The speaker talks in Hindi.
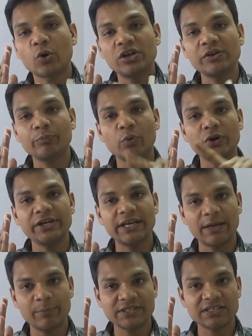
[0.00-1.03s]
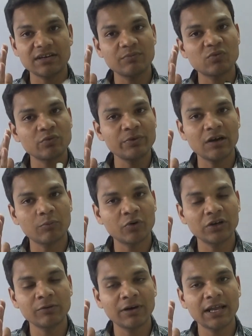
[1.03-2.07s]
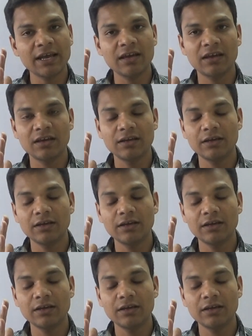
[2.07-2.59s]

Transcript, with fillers: बॉइलिंग पॉइंट टेम्परेचर है वो भी कम होने वाला है